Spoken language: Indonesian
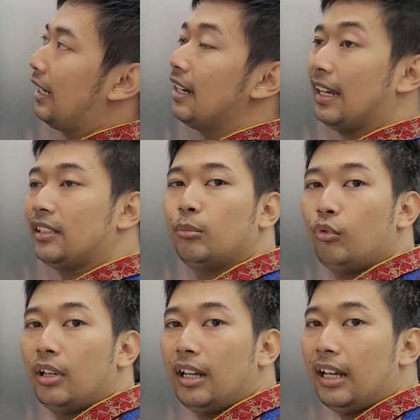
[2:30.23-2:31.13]
karena nggak
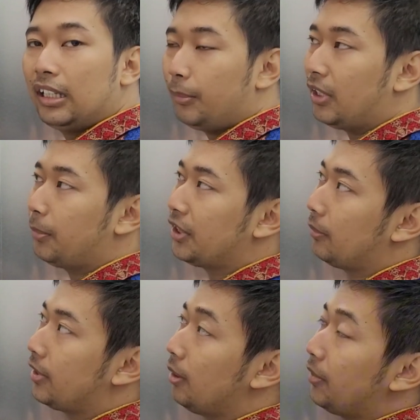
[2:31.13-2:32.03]
semua tipe-tipe
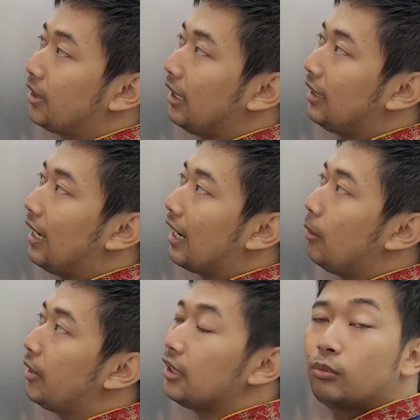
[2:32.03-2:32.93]
JBC bisa di
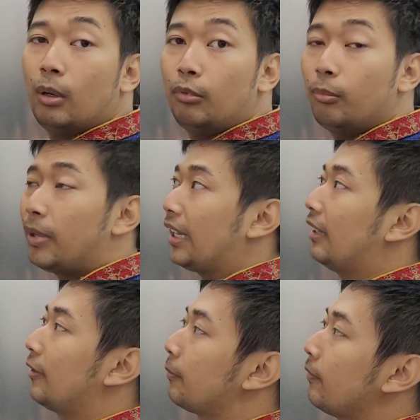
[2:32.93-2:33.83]
angka minus 24
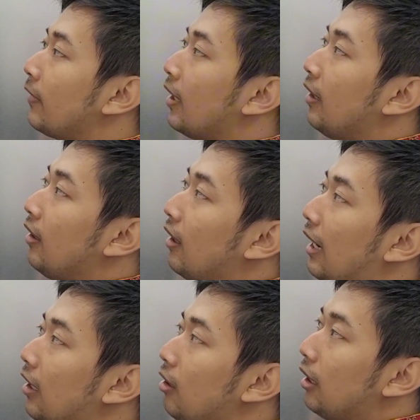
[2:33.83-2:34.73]

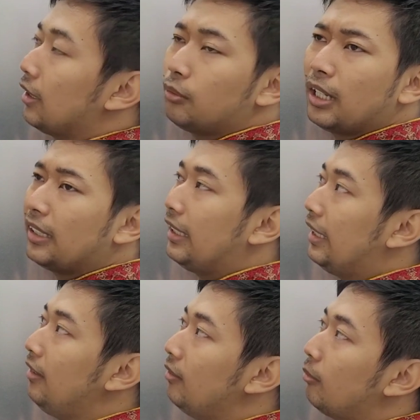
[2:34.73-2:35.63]
kalau nggak suka
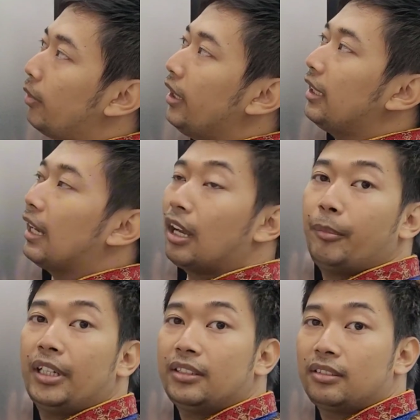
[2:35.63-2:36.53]
dingin mungkin di
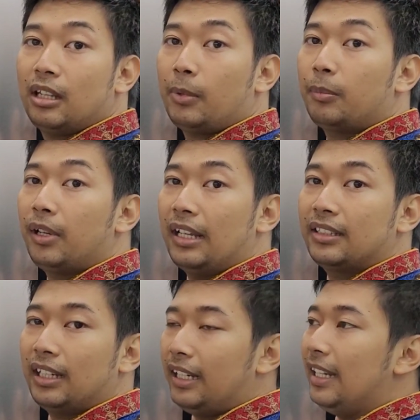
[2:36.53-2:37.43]
angka minus 18
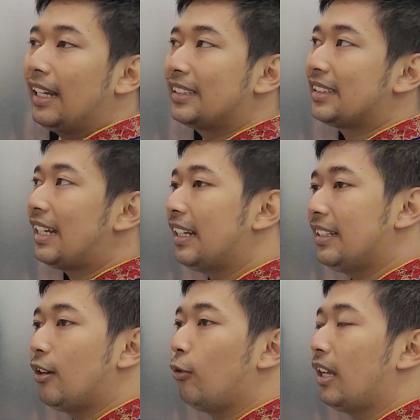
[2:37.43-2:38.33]
ini yang
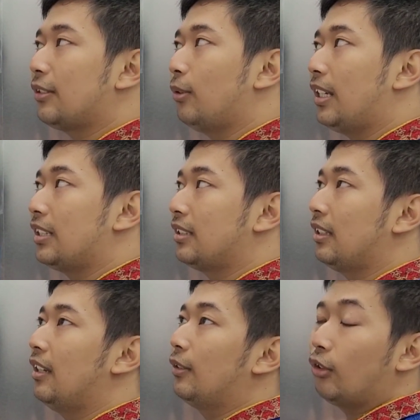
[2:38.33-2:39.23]
standarnya
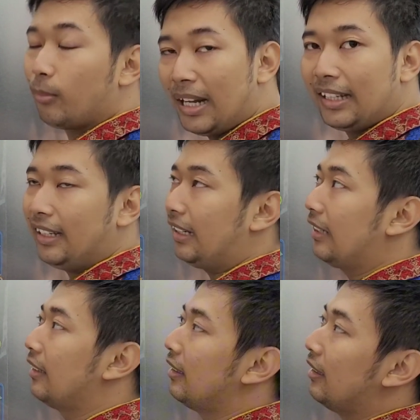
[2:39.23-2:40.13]
kulkas-kulkas normal nih ya
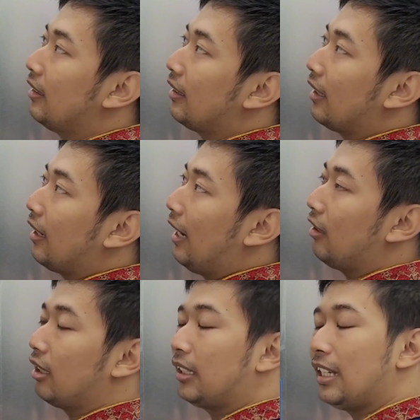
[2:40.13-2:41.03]

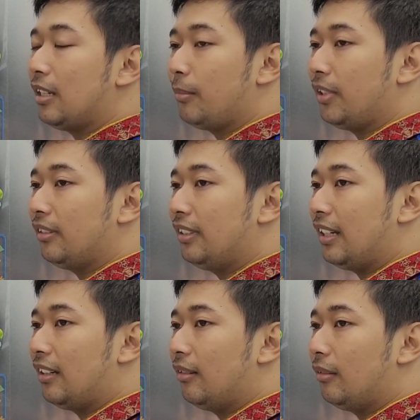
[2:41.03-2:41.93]
kalau kita nyimpen
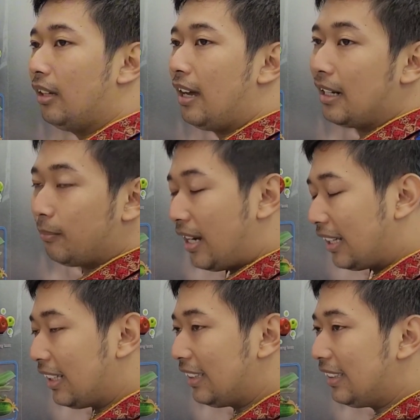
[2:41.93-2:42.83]
yang hard
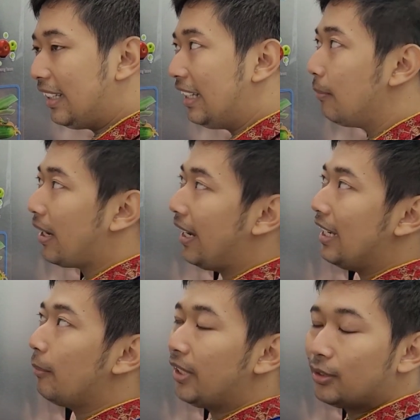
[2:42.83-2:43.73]
banget tadi dinginnya
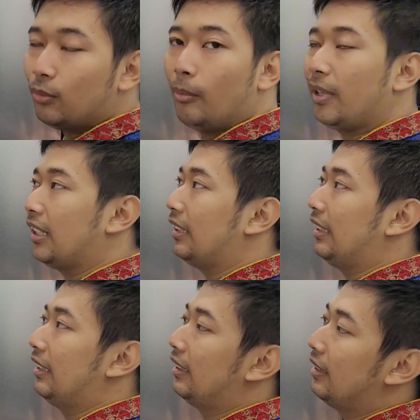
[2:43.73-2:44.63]
pakai yang minus 24
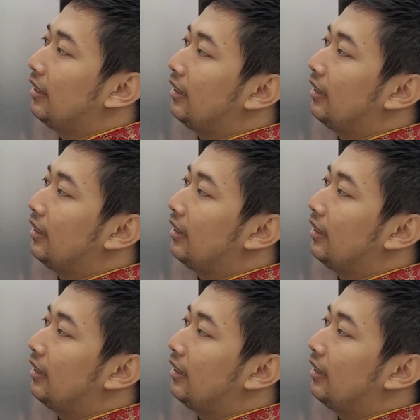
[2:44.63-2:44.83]
tadi